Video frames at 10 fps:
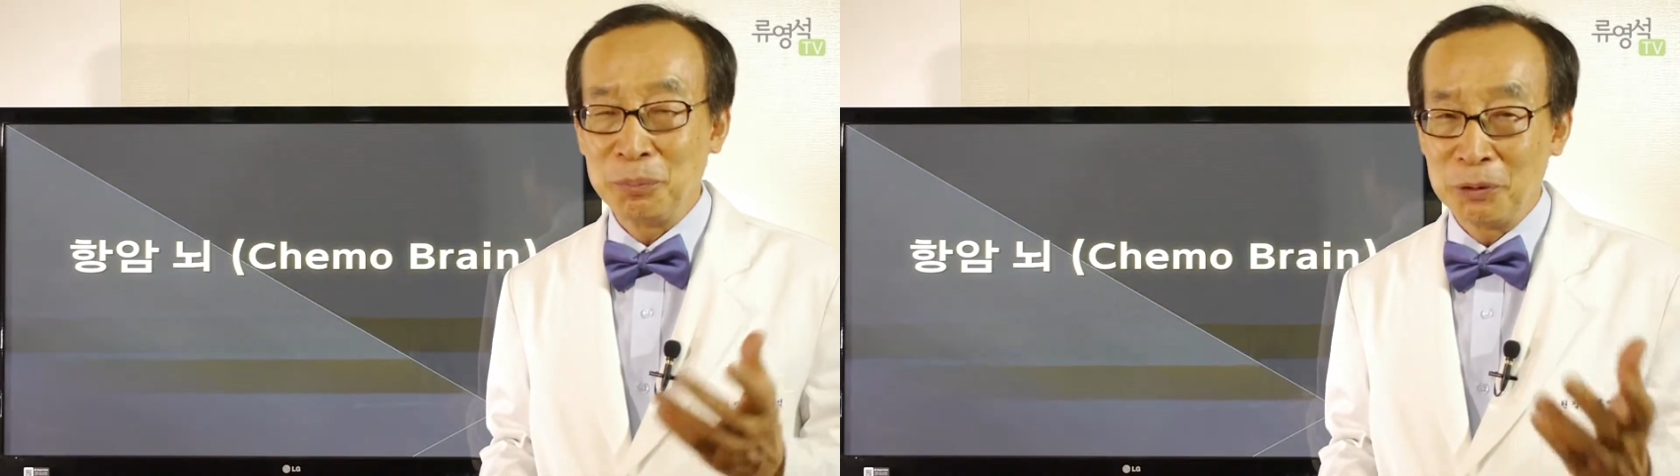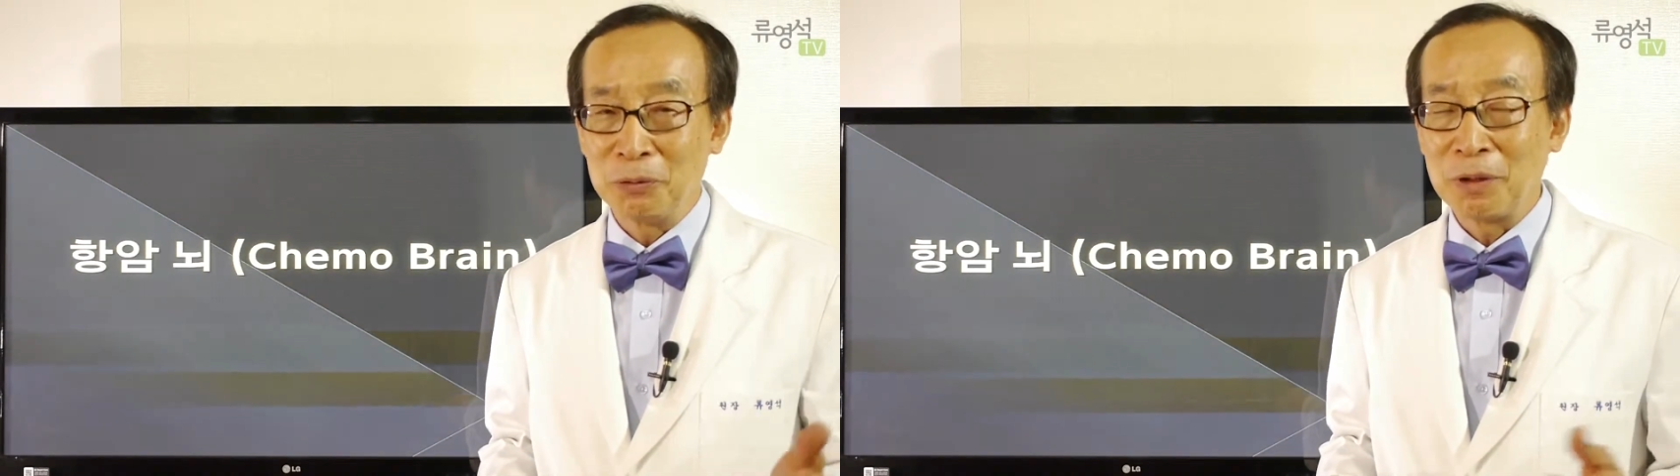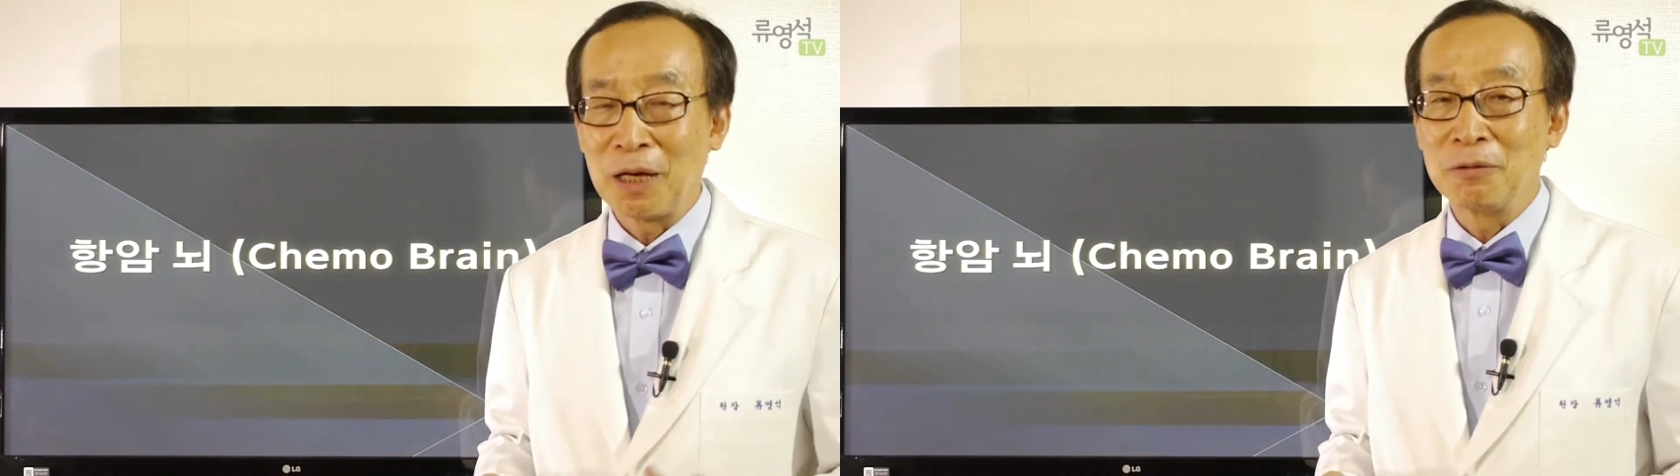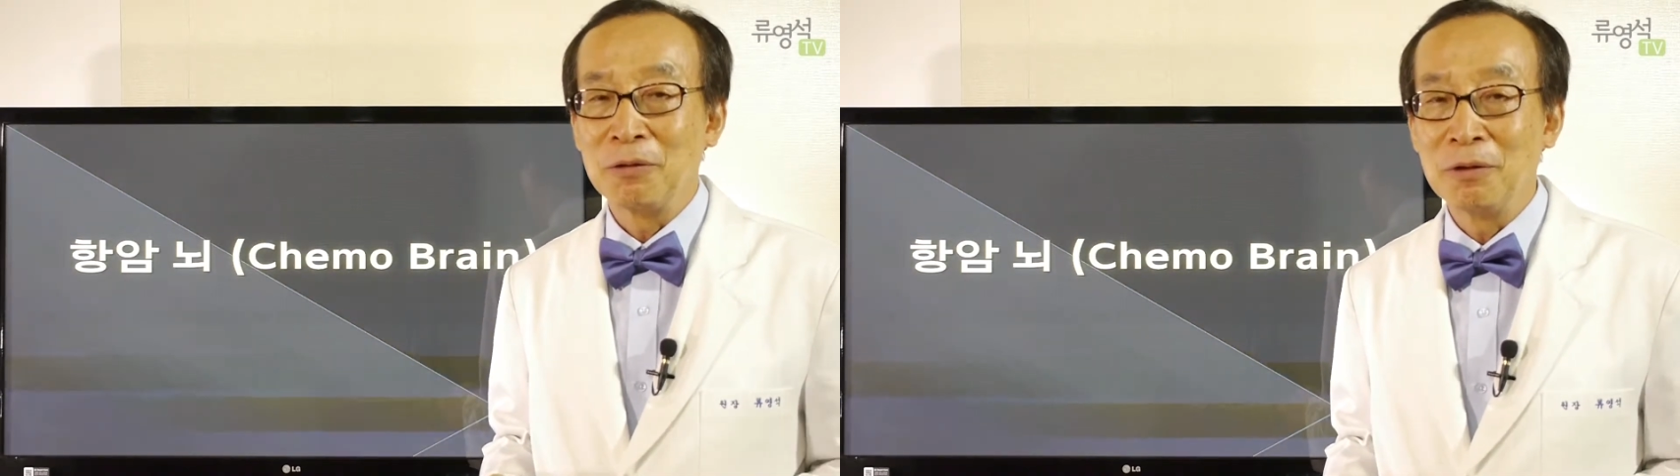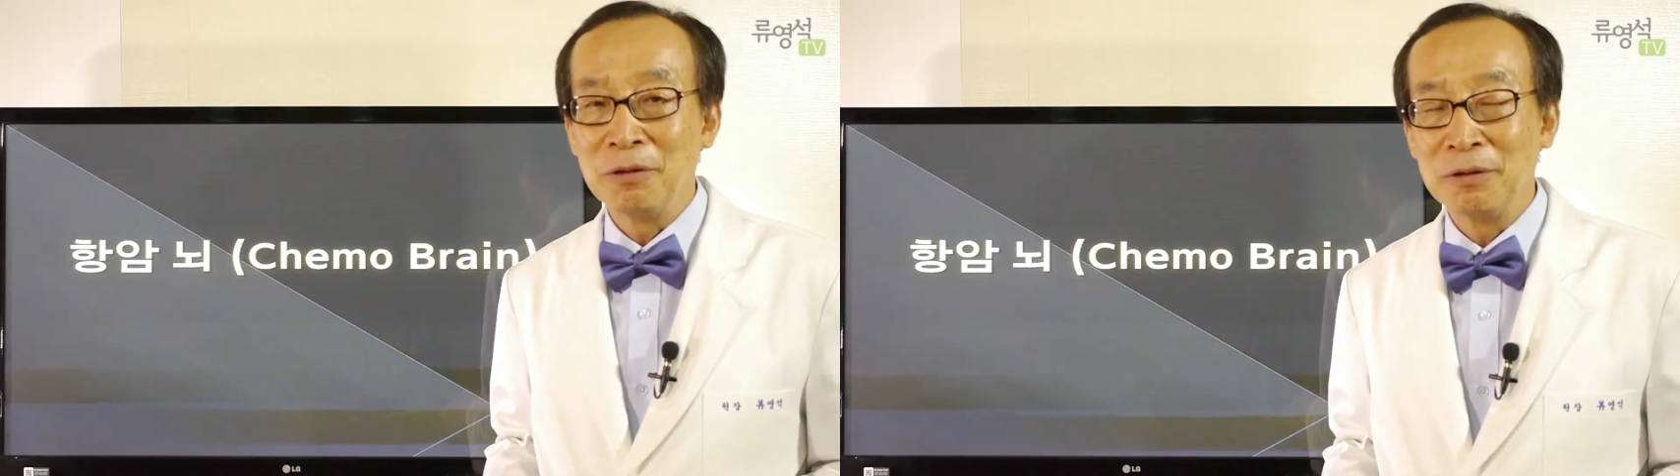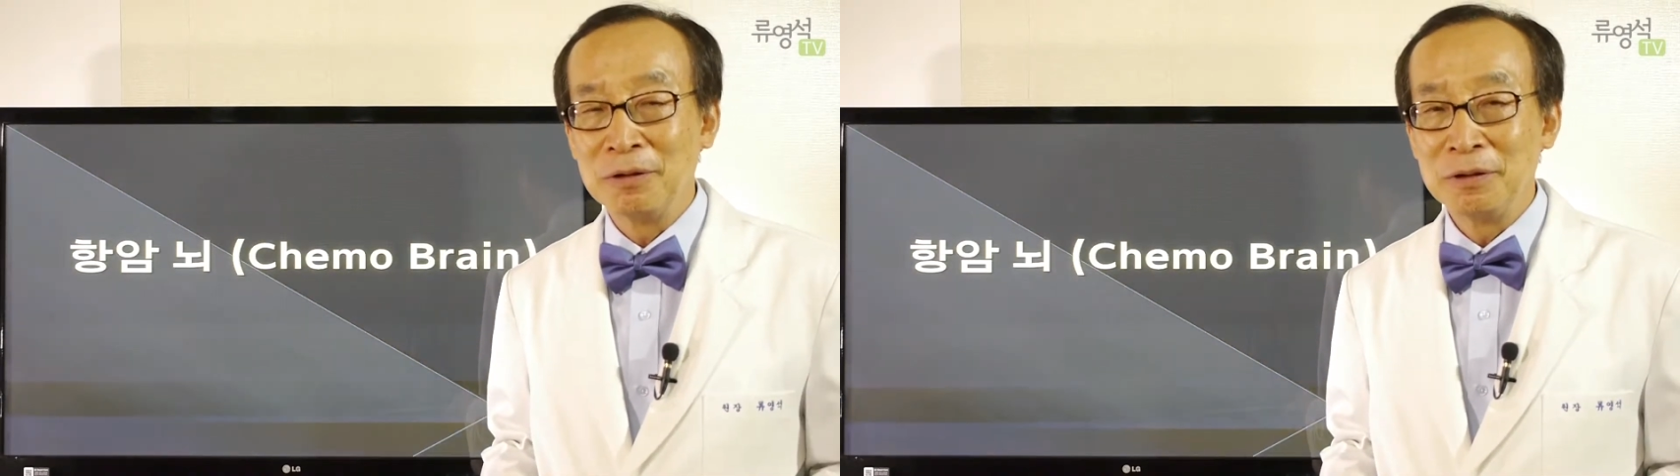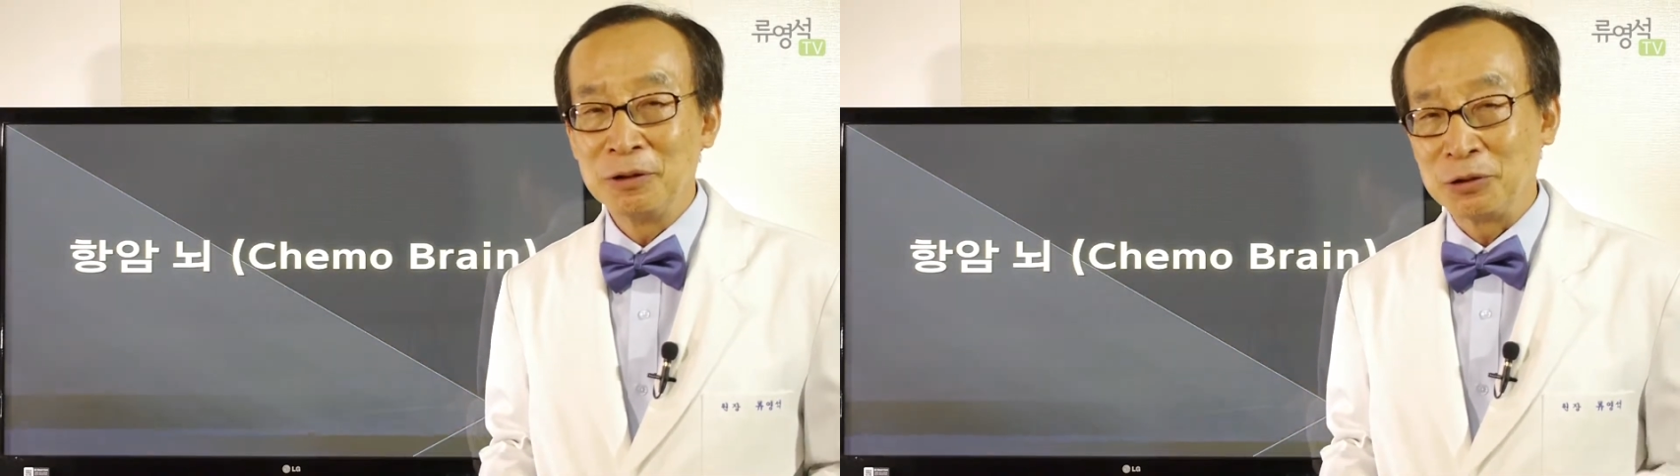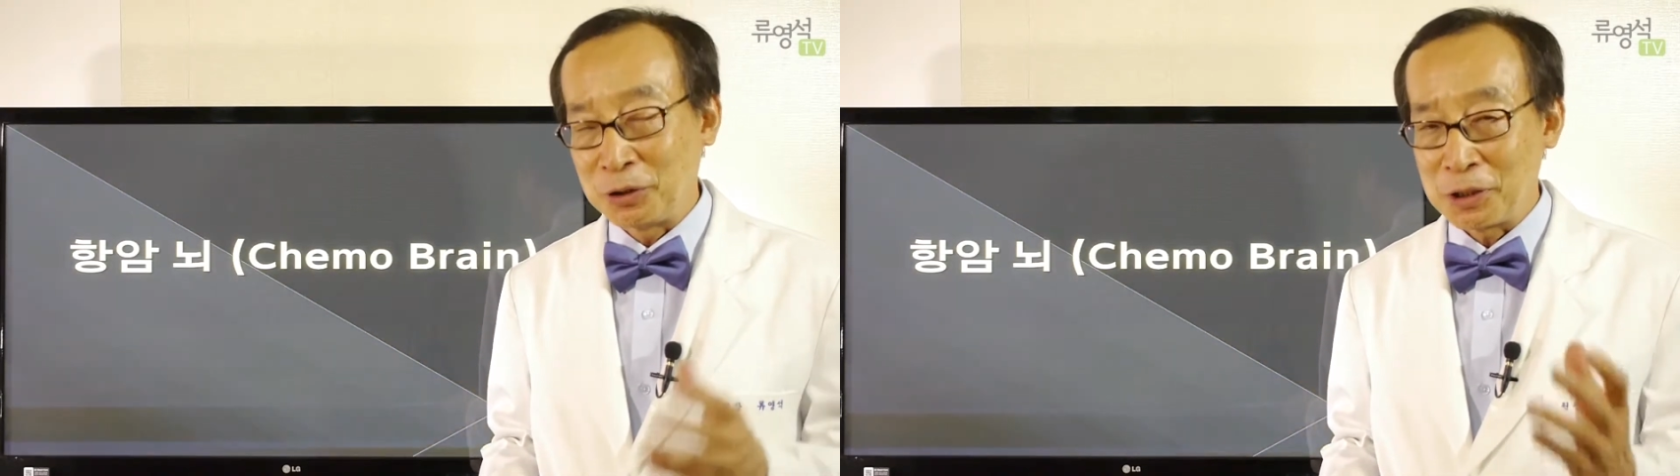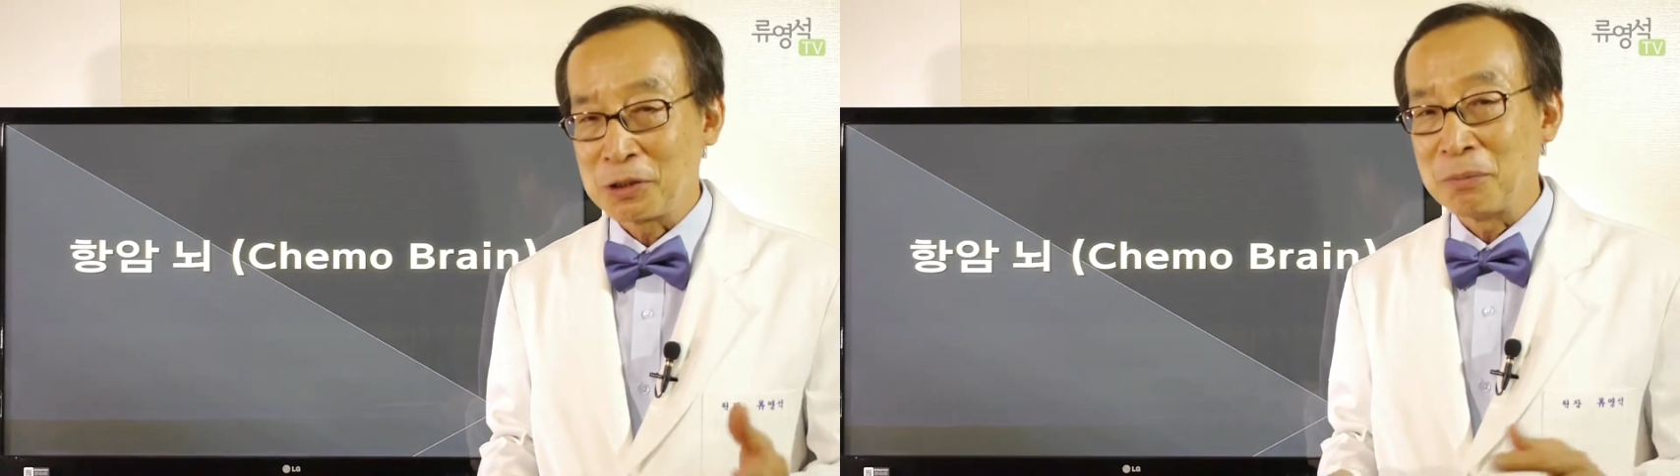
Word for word: 피곤하고 스트레스